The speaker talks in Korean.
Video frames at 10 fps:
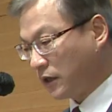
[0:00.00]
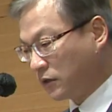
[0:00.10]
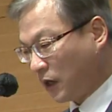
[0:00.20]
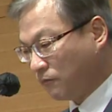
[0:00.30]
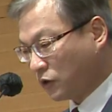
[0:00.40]

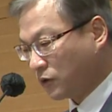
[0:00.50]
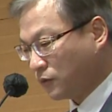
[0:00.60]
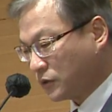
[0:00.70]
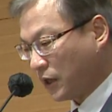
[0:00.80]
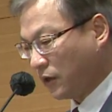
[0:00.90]
하는 걸 한번
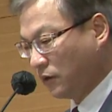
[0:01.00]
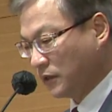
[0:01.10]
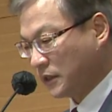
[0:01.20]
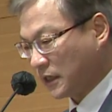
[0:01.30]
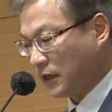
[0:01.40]

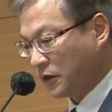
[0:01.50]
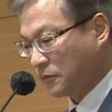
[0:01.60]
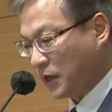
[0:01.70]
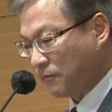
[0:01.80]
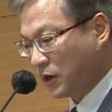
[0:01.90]
들어보세요. 자,
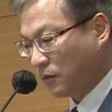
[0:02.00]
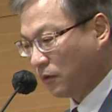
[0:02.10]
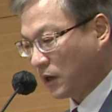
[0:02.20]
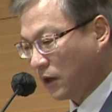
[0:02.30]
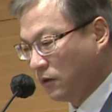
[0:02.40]
여러분이 한번
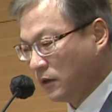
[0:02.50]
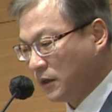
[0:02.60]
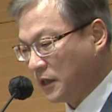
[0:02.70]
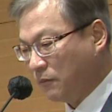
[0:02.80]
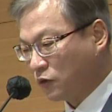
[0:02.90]
읽어볼까요?
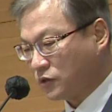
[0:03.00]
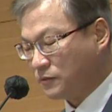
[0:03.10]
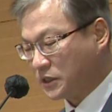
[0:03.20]
내 목숨을